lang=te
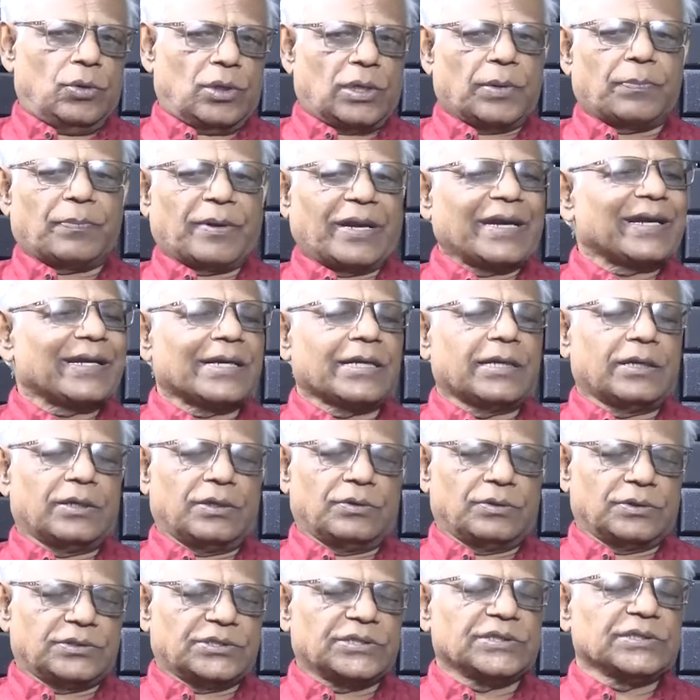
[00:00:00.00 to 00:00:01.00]
ఒక ప్రకటన
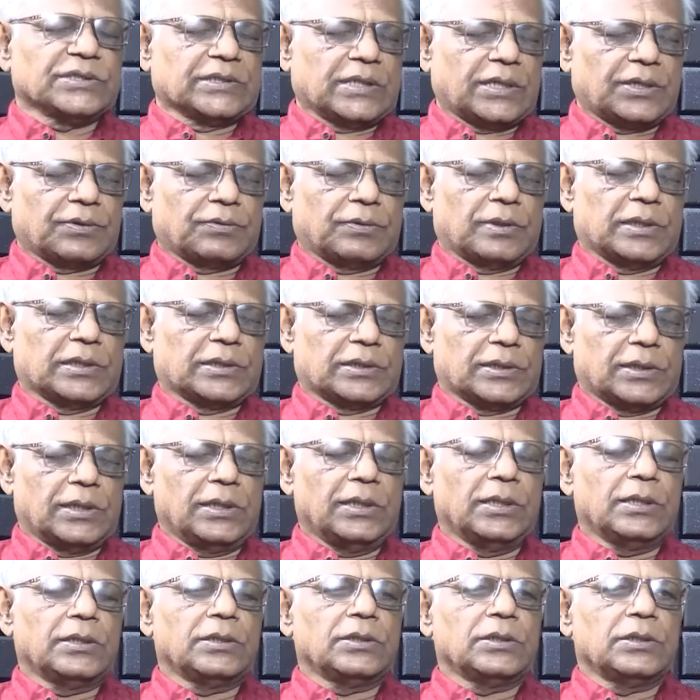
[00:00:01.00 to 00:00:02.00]
వచ్చిన తర్వాత
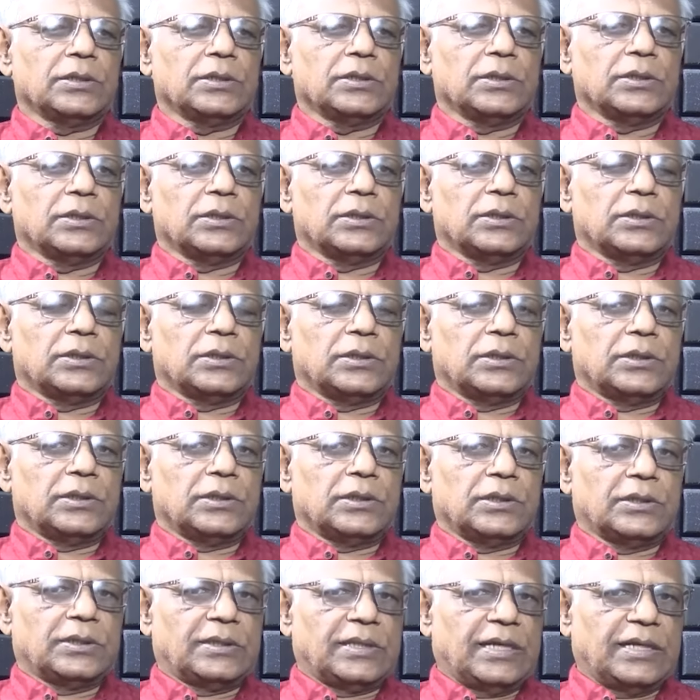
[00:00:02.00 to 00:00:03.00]

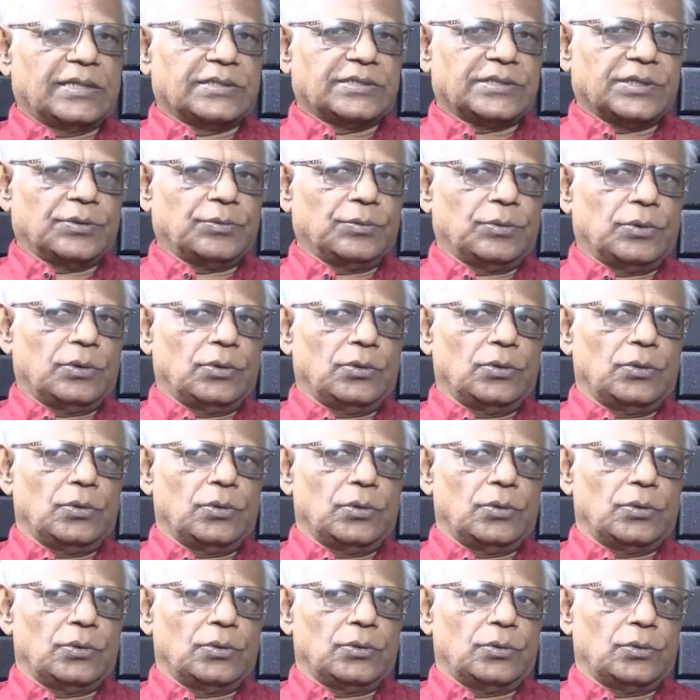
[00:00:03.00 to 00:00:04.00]
ఈ దేశంలో
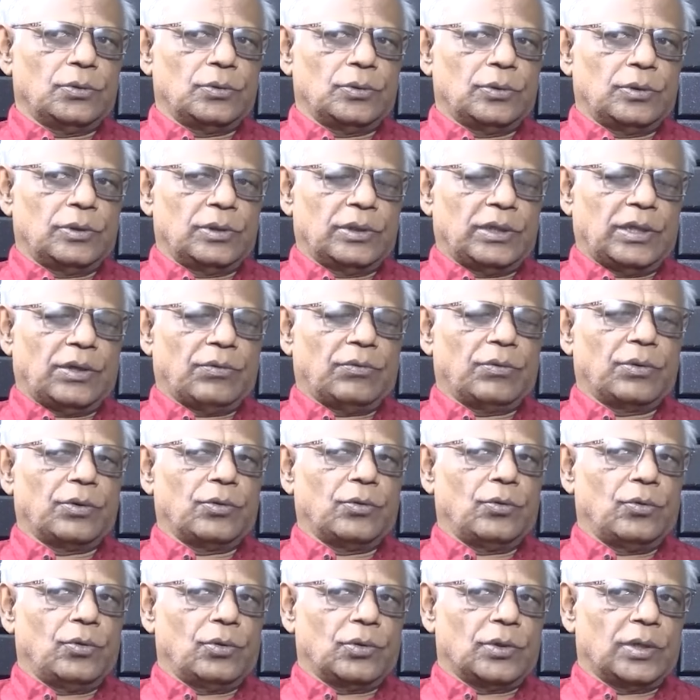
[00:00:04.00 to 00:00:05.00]

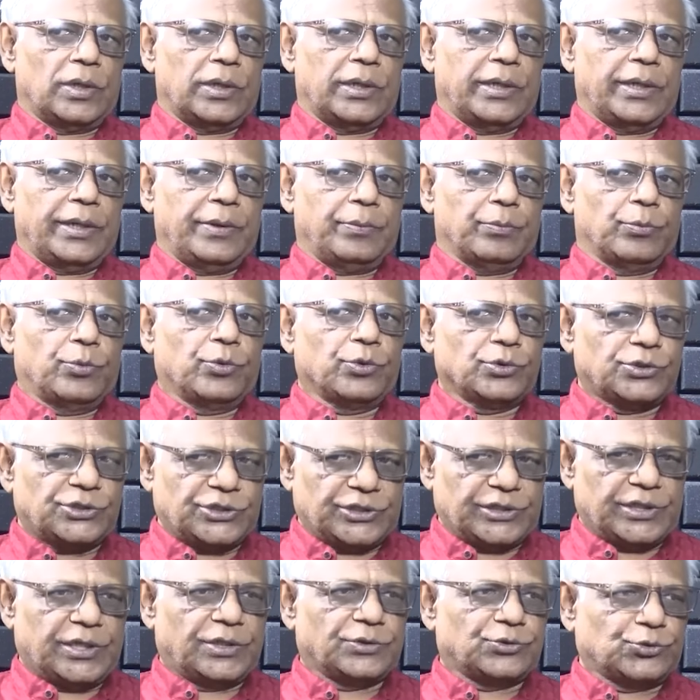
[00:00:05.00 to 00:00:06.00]
ఎవరో ఒకళ్ళని
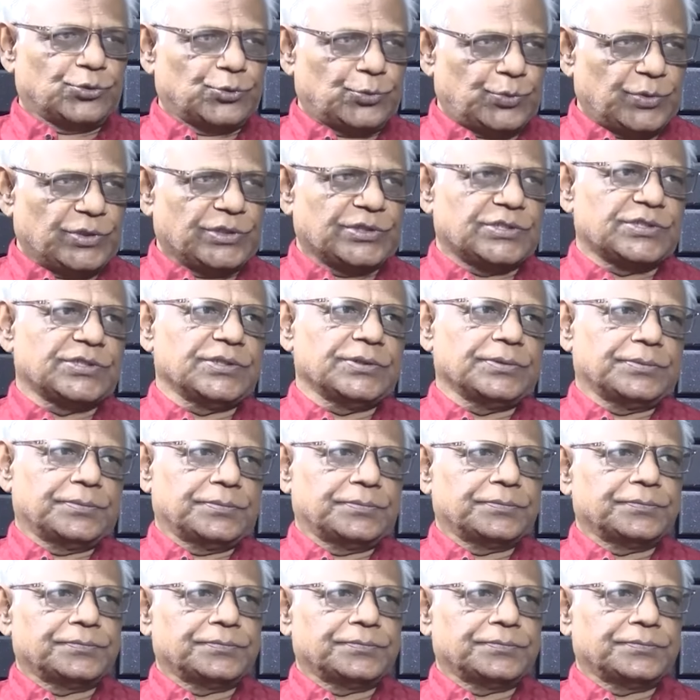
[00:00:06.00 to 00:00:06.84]
బూచీగా చూపించి